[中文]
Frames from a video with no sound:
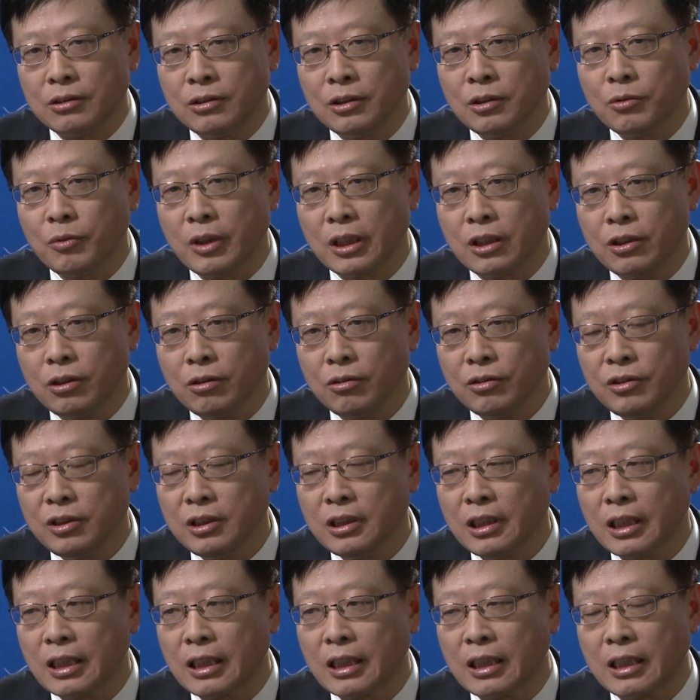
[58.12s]
应对 Q E
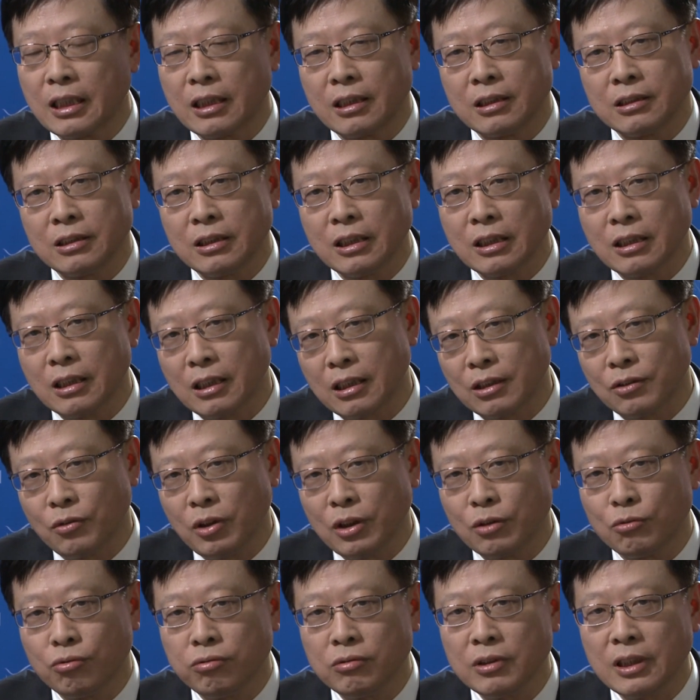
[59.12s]
的这个
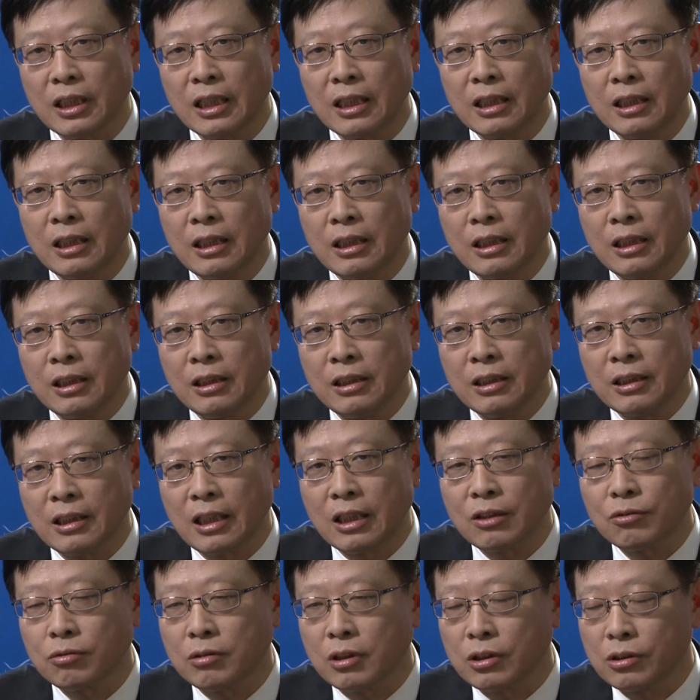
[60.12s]
退出呢，应
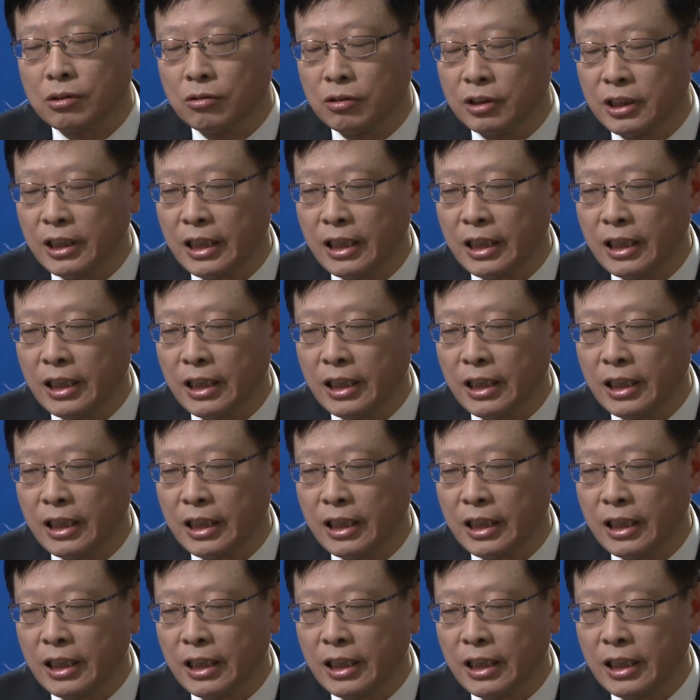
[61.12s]
当说首